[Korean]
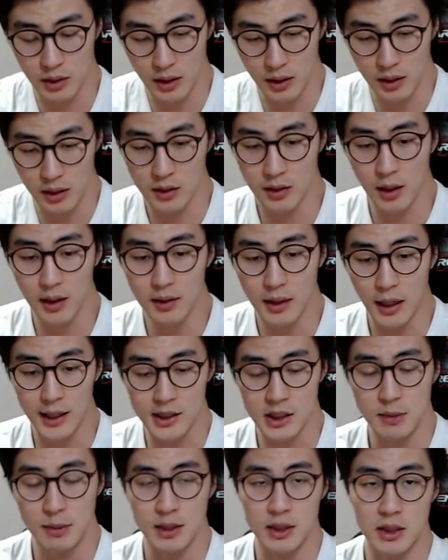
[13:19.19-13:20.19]
일단
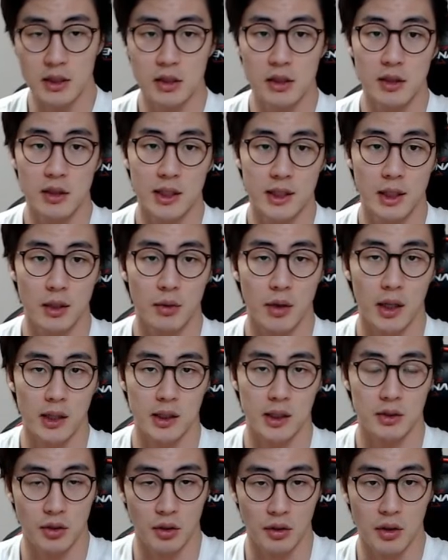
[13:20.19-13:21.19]
아침에 신진대사율이
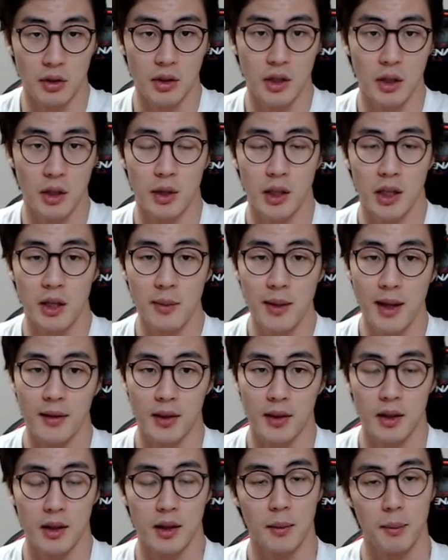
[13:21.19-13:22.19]
가장 적기 때문에 힘이
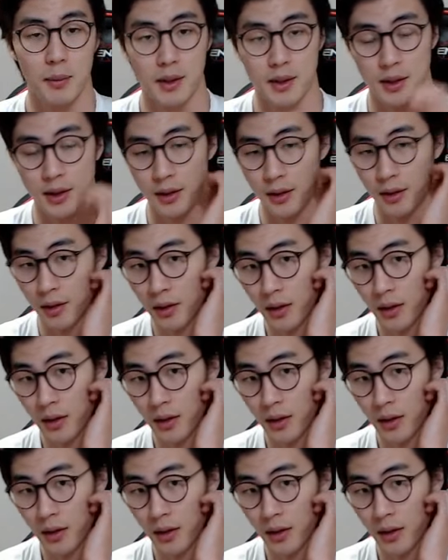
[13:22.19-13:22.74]
안 난단 말이에요.